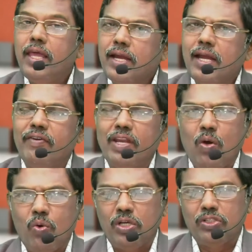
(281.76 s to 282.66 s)
ஏற்கனவே
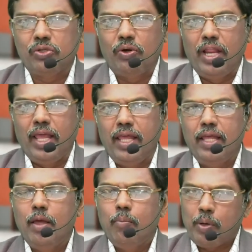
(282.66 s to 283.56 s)
நான் உங்களுக்கு சொன்னேன்
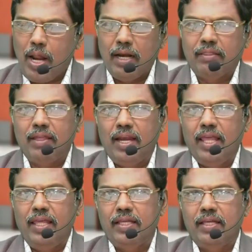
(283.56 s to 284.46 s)

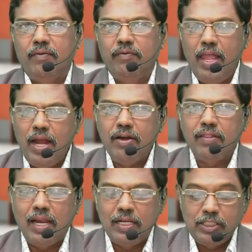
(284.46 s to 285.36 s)
பிரார்த்தனை
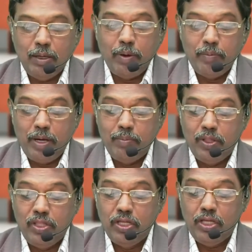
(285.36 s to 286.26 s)
வேண்டுதல் ஜபம்
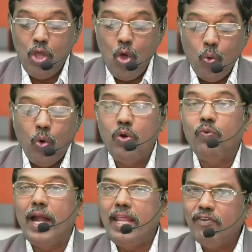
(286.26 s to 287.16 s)
என்பது ஒரு
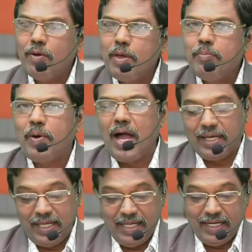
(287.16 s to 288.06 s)

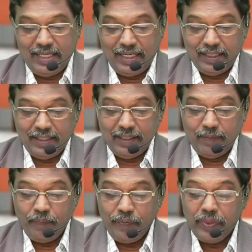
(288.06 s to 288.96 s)
வடிவமைப்பாக இருக்கிறது
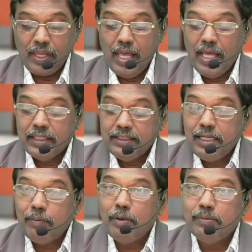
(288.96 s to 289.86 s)

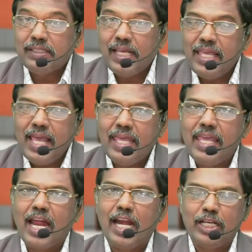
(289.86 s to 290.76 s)
ஜபம் செய்ய
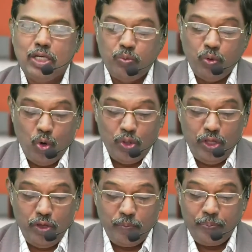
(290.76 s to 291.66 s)
எங்களுக்கு
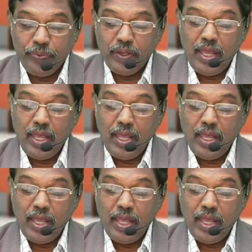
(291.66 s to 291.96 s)
போதியும்